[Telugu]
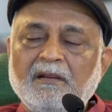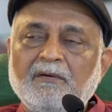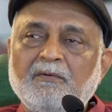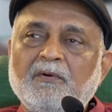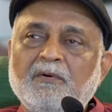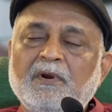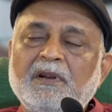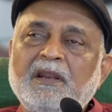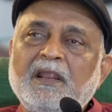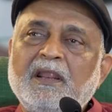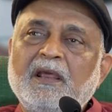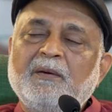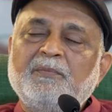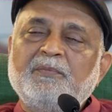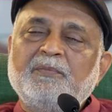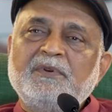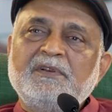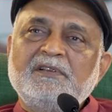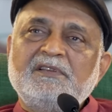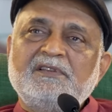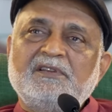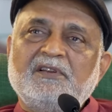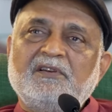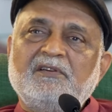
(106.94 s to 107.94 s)

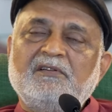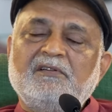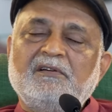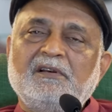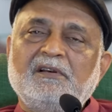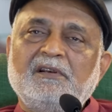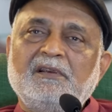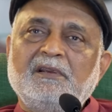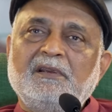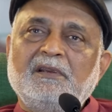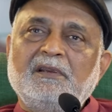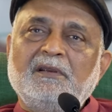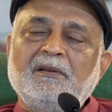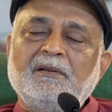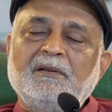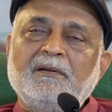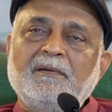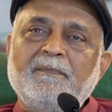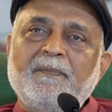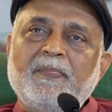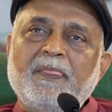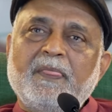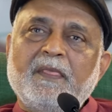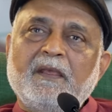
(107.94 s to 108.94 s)
సాధారణంగా ఏం
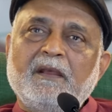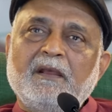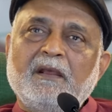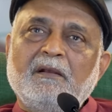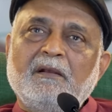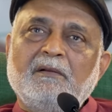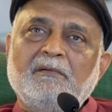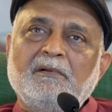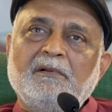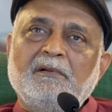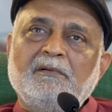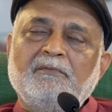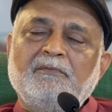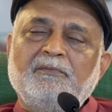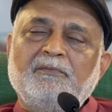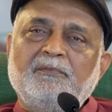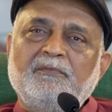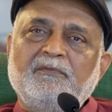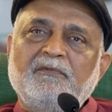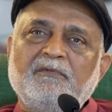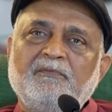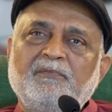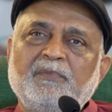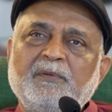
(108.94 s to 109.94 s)
జరుగుతుందంటే ప్రజలు
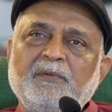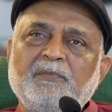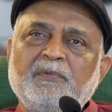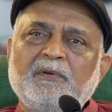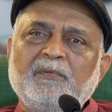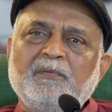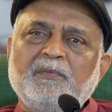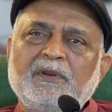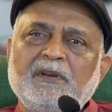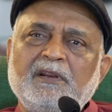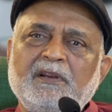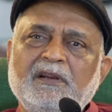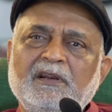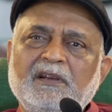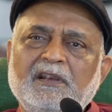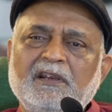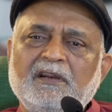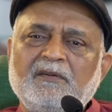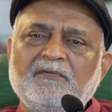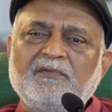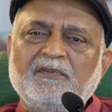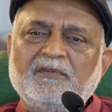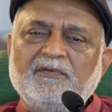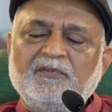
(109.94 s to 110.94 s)

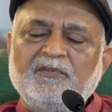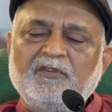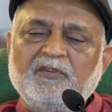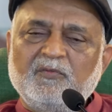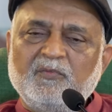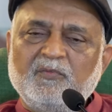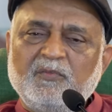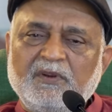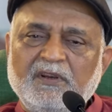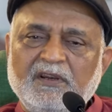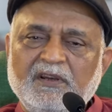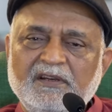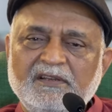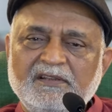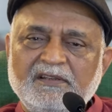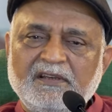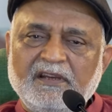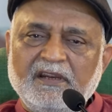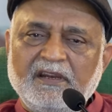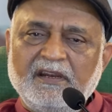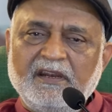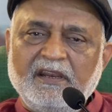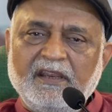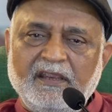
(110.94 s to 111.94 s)
రోజులో కొన్ని
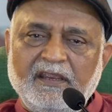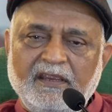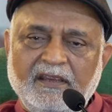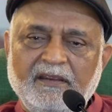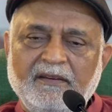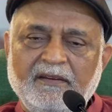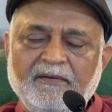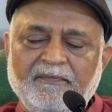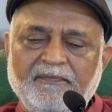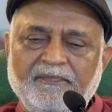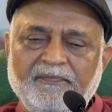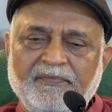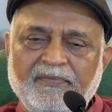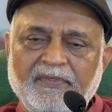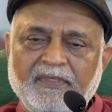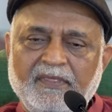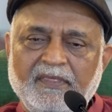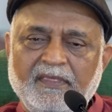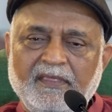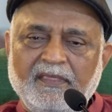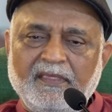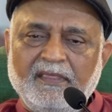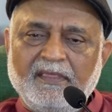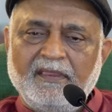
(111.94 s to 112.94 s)
నిమిషాలు ధ్యానం చేసి
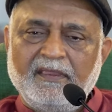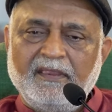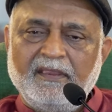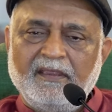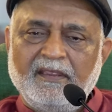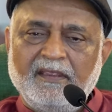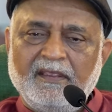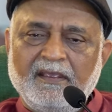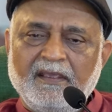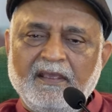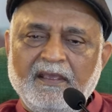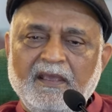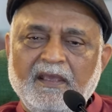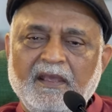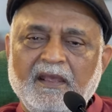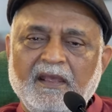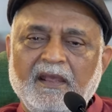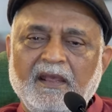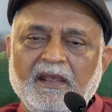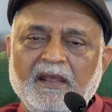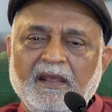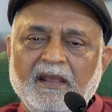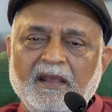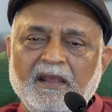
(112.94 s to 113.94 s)
ఆ కొన్ని
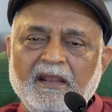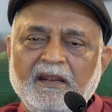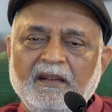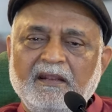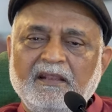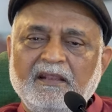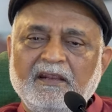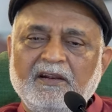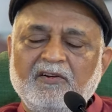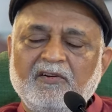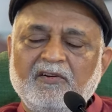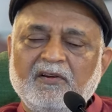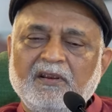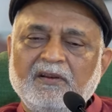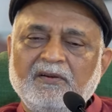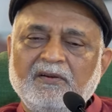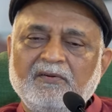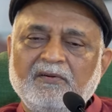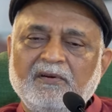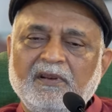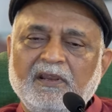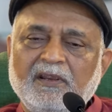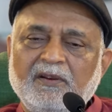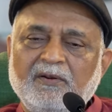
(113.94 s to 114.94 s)
నిమిషాల
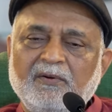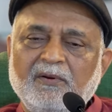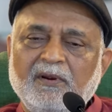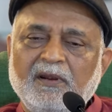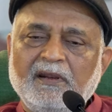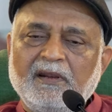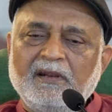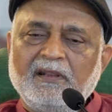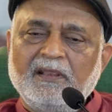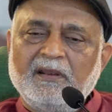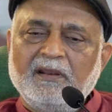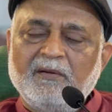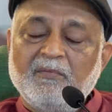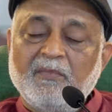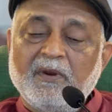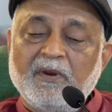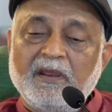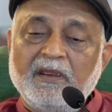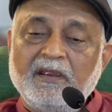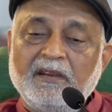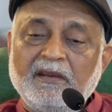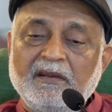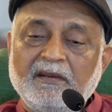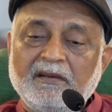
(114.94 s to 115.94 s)
సమయంలోనే తమ
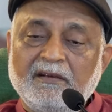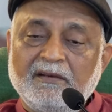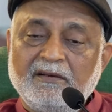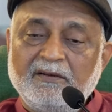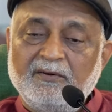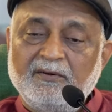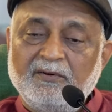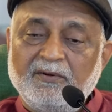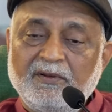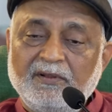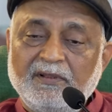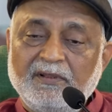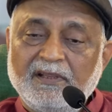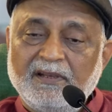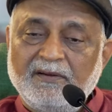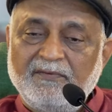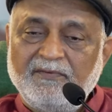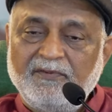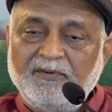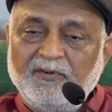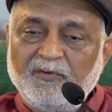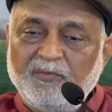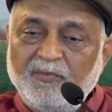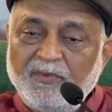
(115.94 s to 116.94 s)
మనస్సులను
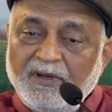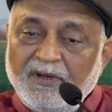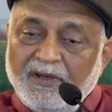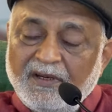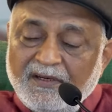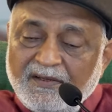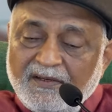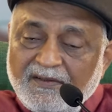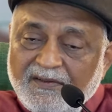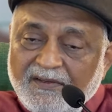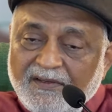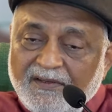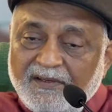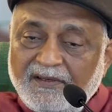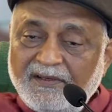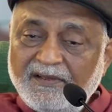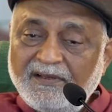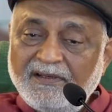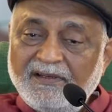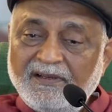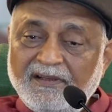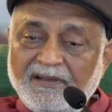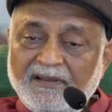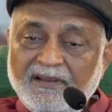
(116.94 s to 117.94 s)
క్రమపరుచుకోవడానికి ప్రయత్నిస్తారు
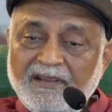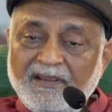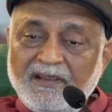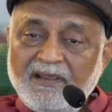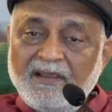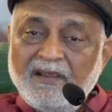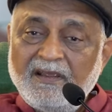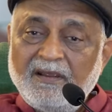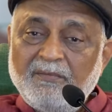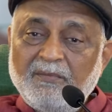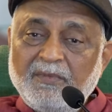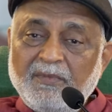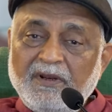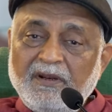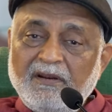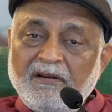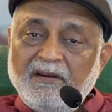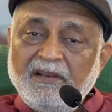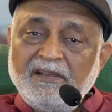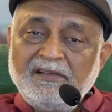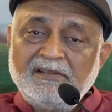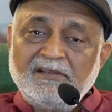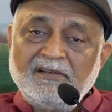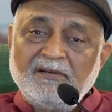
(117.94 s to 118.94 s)
కానీ
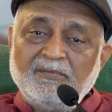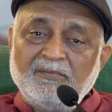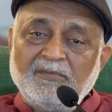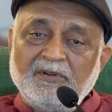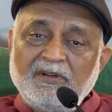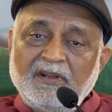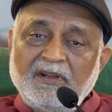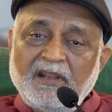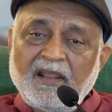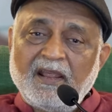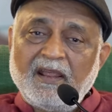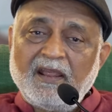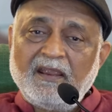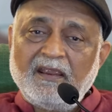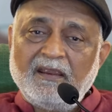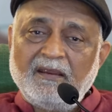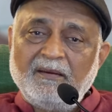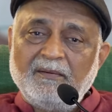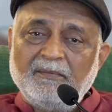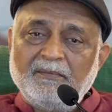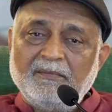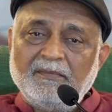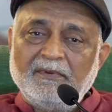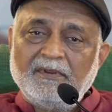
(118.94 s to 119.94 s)
మిగతా సమయం అంతా